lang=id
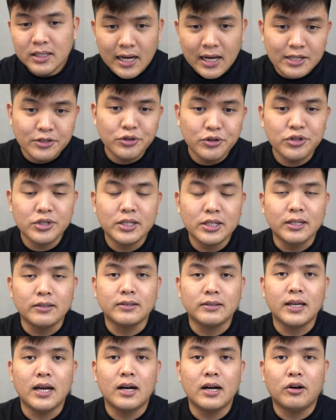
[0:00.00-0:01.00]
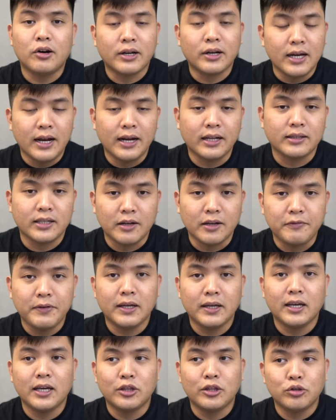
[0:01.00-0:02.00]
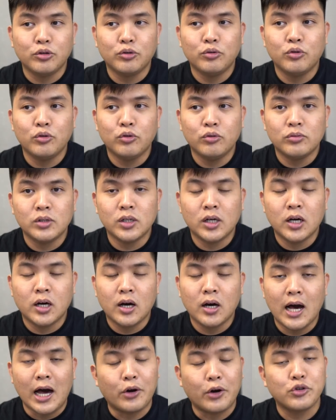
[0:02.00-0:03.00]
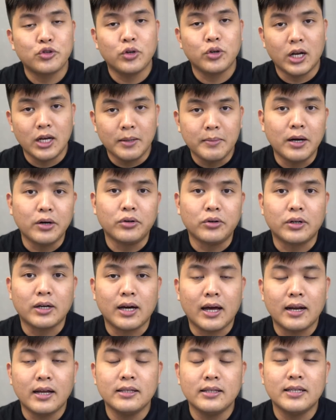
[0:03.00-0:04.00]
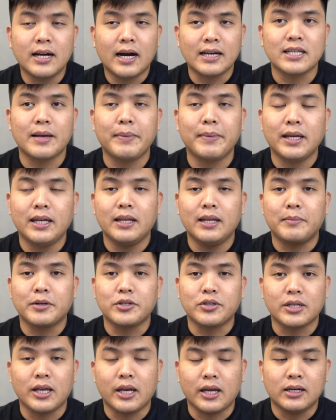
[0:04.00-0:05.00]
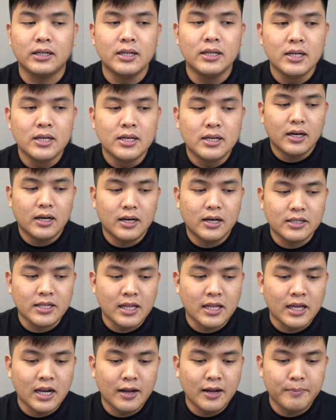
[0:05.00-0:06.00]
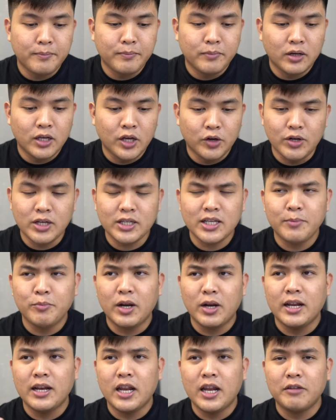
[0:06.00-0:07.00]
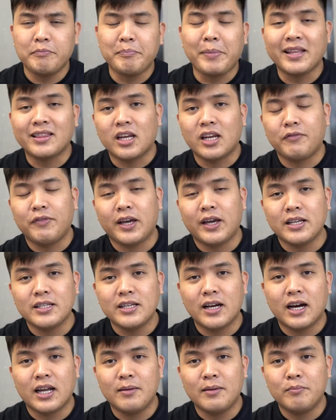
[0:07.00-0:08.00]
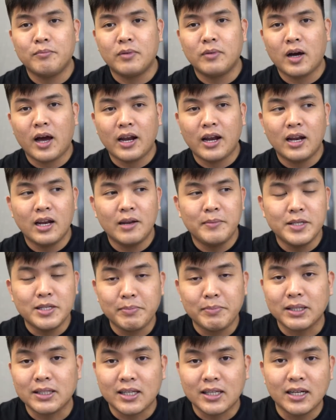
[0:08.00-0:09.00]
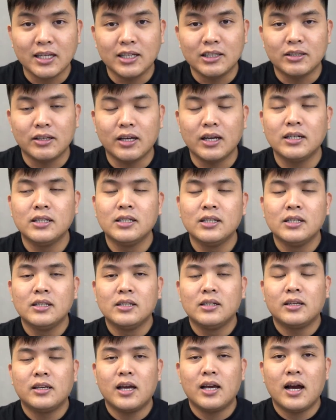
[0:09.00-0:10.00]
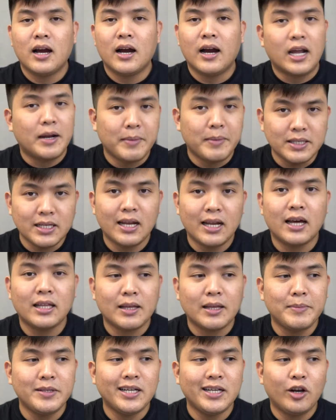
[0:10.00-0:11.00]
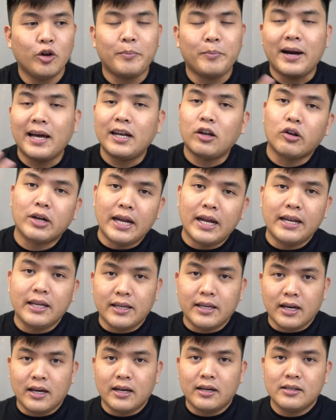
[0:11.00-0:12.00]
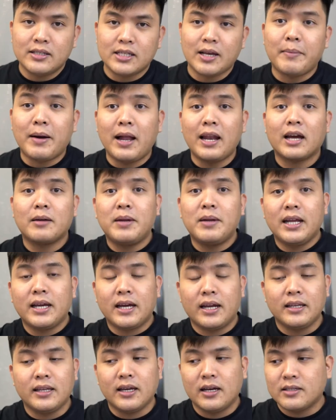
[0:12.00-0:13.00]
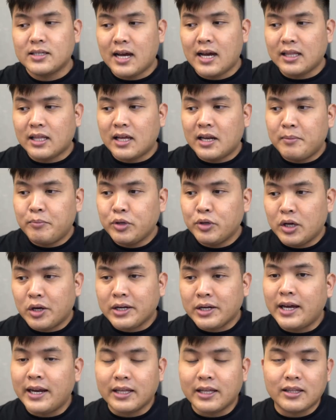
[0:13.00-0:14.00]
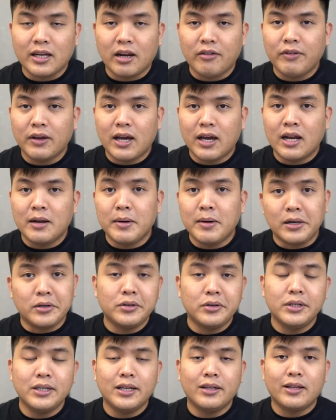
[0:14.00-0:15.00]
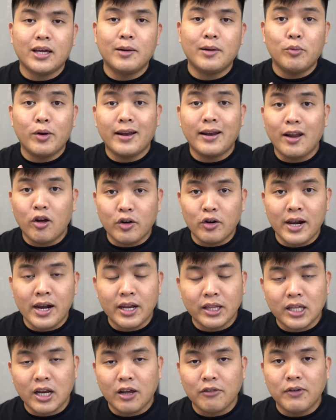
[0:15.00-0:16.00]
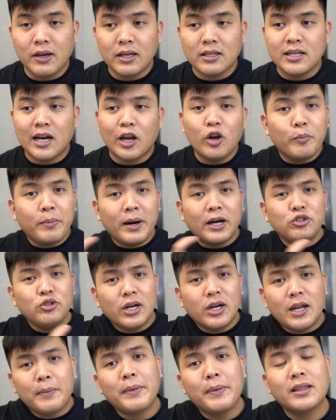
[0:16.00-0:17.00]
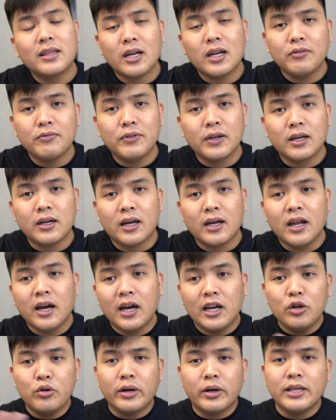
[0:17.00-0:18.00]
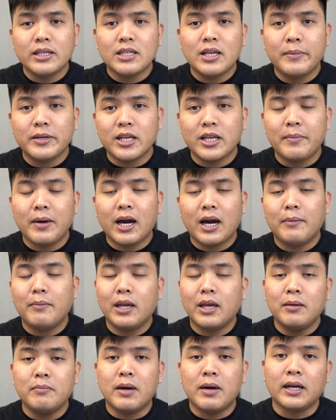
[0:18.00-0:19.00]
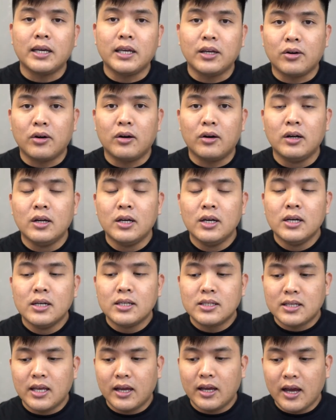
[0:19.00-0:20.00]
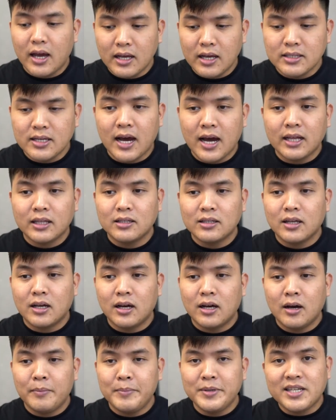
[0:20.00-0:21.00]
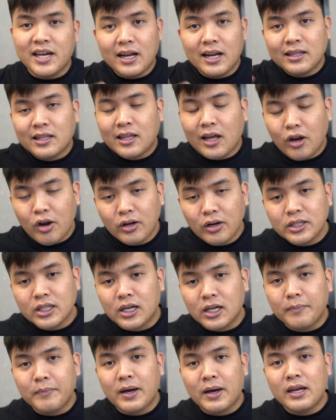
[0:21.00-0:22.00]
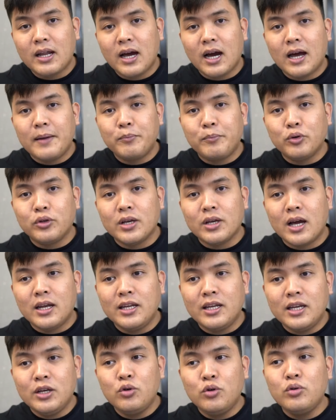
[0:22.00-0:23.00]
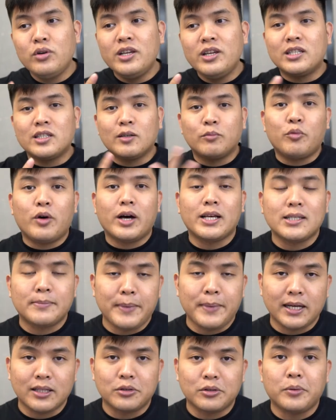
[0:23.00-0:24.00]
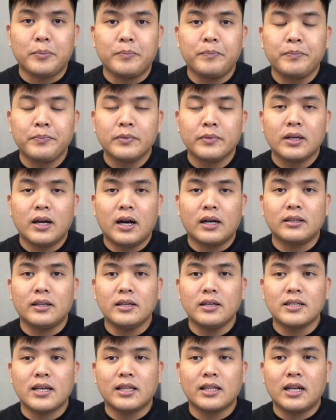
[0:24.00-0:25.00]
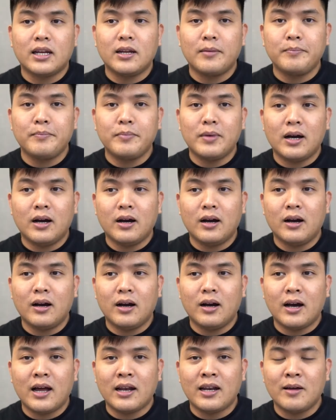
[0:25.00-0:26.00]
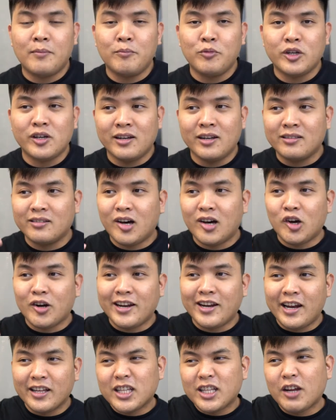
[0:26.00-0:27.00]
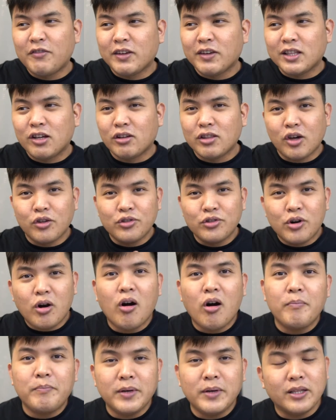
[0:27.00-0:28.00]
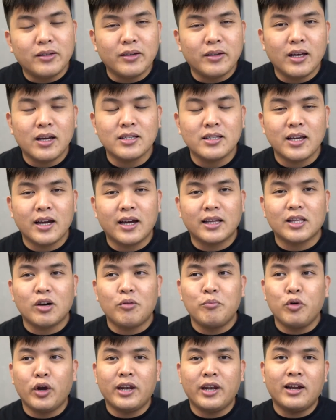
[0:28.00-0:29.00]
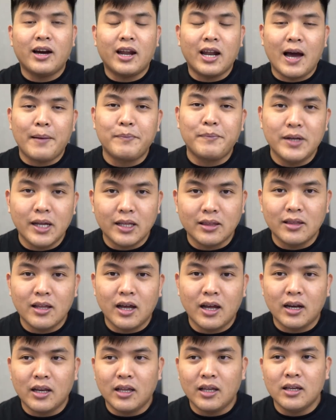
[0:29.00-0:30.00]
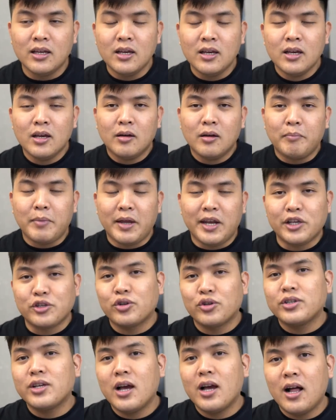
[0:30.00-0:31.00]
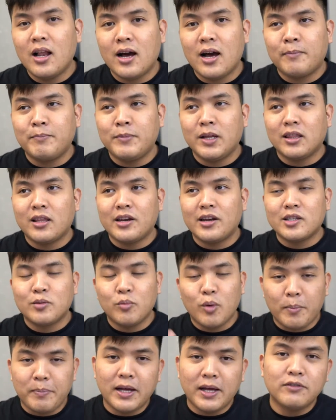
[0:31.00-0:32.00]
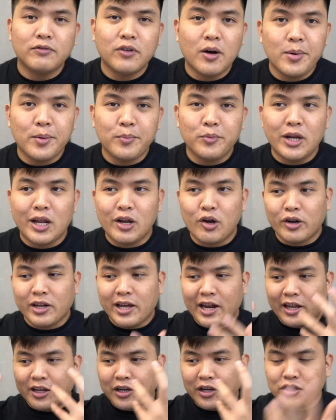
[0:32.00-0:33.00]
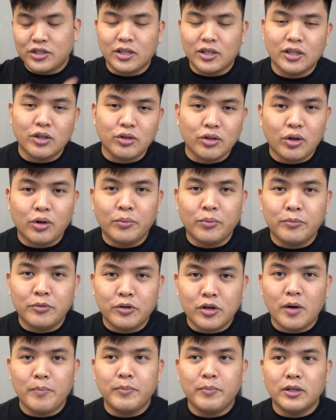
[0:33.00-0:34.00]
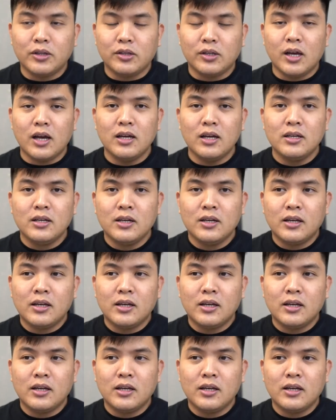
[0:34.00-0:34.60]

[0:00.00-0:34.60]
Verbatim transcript: kasus gitu ya organic traffic itu uh, harus juga dibangun karena jangan sampai gini maksud saya uh, saat anda ya udah saya mulai dari paid traffic aja karena karena lebih cepat kan gitu ya yang nggak ada masalah tapi jangan lupakan organiknya sama halnya kebalikannya saat anda punya organic traffic anda bangun gitu ya, anda mulai dari organic traffic jangan lupakan juga ada paid traffic karena keduanya sama-sama akan mengimbangi kok sehingga saat uh, bicara tentang long term anda akan punya di di semua spektrum Artinya saat Anda uh, Anda mungkin organic traffic total drop gitu ya, saya nggak tahu mungkin dengan update dari media sosial, update dari sebuah platform, kemudian organic reach total drop gitu ya.